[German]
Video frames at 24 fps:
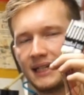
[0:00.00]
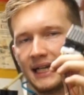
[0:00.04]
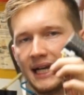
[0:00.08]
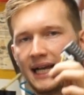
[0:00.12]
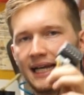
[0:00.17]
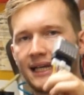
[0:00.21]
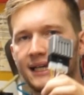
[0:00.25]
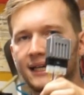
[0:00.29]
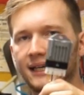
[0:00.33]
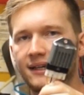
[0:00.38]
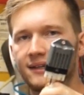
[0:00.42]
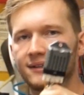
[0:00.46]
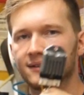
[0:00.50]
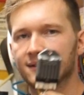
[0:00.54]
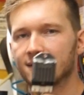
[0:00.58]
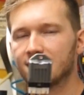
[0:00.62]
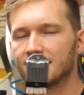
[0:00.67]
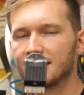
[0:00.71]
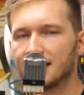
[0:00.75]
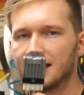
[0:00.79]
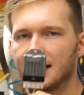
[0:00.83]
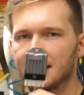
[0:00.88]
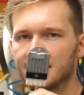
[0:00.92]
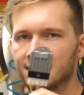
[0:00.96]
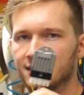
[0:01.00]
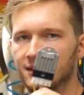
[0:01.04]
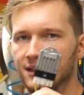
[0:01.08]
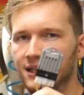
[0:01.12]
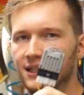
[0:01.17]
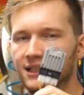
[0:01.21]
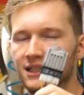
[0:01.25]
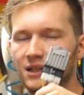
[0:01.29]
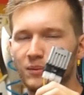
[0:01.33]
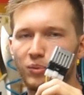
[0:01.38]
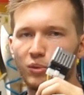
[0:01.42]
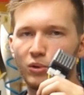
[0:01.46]
Gleichrichter kann
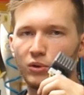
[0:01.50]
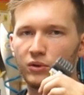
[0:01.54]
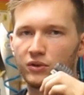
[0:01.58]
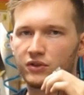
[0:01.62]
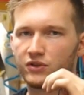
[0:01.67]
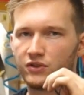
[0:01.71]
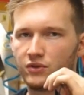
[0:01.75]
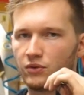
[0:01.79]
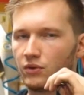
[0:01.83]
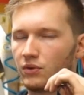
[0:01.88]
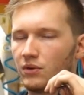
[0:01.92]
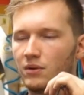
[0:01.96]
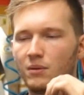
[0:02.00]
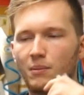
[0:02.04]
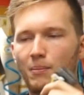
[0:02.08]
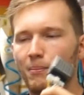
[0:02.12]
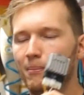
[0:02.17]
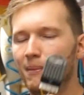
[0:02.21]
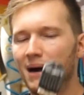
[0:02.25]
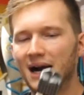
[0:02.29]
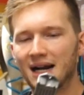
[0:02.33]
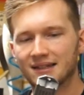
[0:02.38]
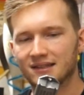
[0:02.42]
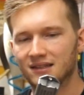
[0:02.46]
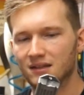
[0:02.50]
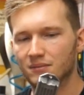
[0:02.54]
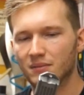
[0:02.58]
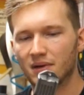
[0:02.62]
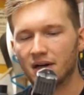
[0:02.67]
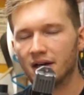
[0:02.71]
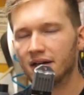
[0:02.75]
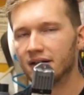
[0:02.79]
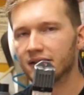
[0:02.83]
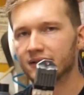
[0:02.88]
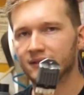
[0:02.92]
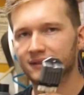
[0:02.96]
in der Produktion
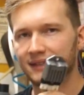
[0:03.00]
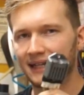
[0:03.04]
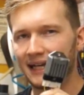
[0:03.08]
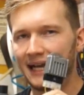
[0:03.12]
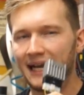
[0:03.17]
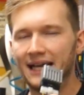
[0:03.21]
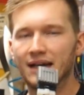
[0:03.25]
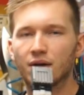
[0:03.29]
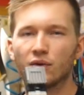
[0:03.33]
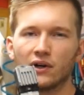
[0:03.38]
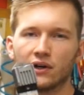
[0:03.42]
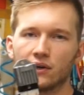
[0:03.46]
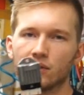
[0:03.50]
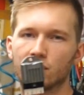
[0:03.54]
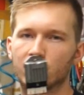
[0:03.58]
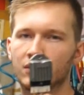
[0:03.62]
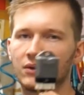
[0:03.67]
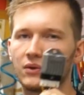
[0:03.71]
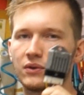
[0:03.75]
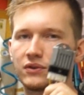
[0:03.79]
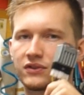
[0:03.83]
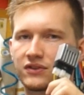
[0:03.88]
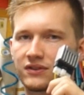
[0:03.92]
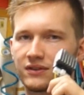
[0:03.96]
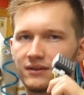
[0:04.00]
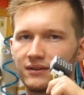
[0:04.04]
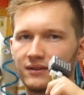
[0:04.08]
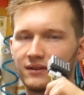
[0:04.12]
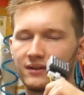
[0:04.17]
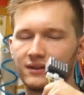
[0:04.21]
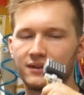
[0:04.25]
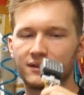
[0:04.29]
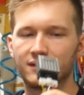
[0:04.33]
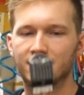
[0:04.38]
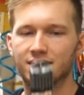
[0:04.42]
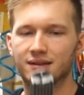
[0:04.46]
maximal 3 Euro kosten